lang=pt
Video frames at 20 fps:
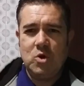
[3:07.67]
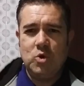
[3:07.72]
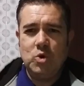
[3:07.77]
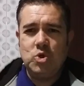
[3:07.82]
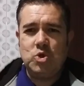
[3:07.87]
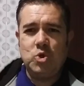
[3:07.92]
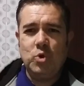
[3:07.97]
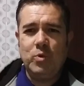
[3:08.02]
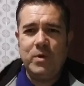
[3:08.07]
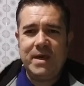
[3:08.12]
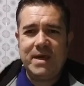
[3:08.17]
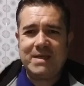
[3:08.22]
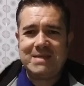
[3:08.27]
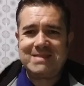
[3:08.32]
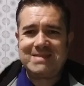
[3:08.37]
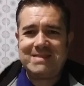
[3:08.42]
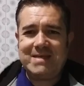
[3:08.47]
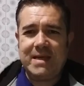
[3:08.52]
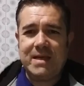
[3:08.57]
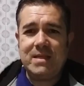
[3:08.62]
O
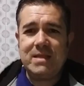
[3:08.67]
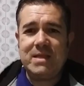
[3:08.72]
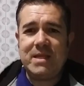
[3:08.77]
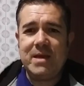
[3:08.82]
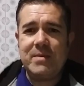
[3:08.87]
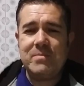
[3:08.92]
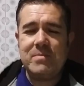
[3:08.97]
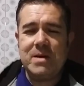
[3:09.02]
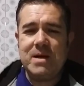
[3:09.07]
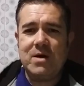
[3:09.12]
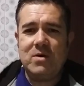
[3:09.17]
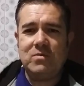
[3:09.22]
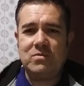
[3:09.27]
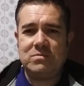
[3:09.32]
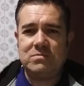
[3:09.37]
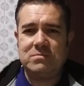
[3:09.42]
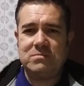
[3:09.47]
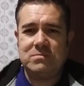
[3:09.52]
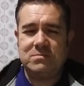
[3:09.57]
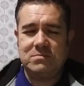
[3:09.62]
juiz de
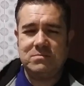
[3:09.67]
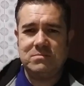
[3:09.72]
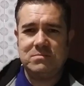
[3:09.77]
antemão